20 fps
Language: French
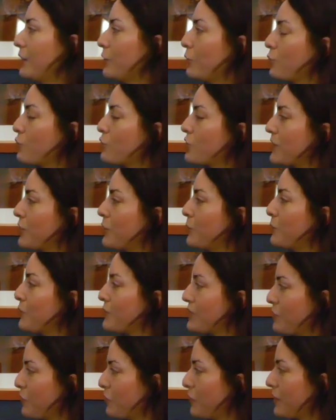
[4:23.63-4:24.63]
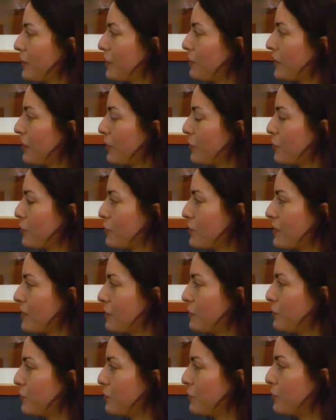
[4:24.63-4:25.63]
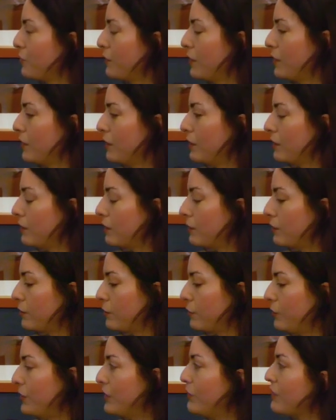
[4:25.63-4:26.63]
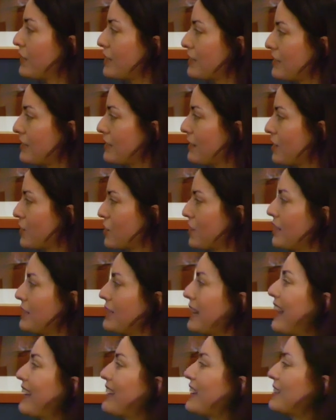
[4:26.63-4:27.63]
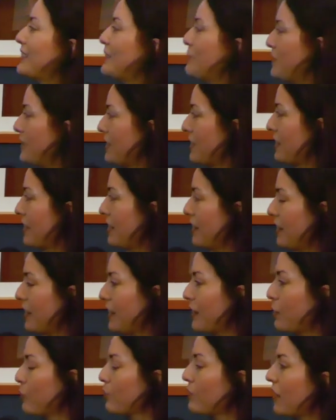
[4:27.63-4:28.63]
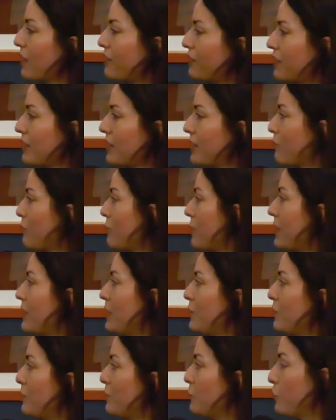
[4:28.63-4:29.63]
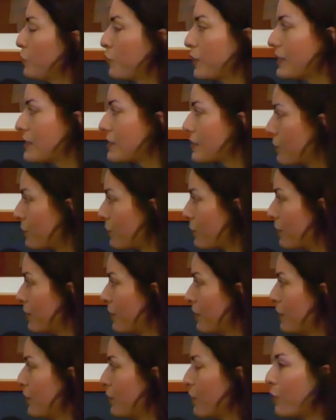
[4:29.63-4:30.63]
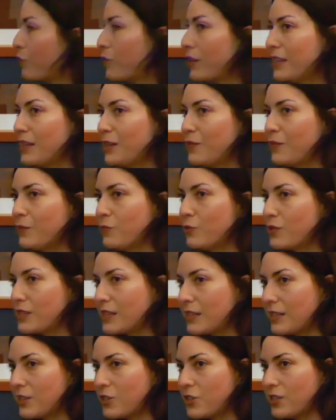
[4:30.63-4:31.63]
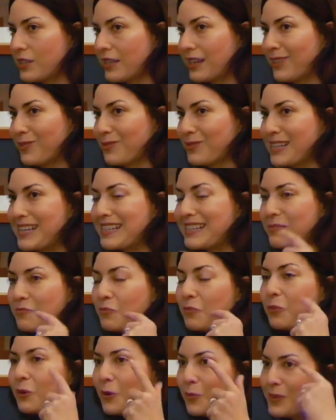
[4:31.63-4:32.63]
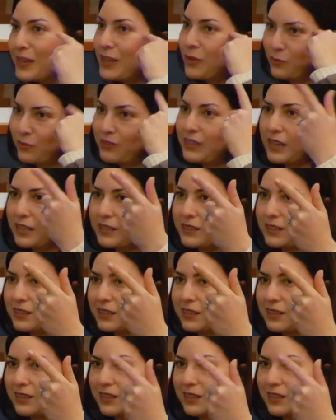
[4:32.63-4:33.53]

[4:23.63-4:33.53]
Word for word: Donc j'ai commencé en fait comme quelque chose d'un peu euh, universitaire, j'allais dire mmh. académique, mmh. et on travaillait, on voyait les films de Fritz Lang, mmh. on voyait les films de Satya Ray. Donc ça, c'est mon premier contact.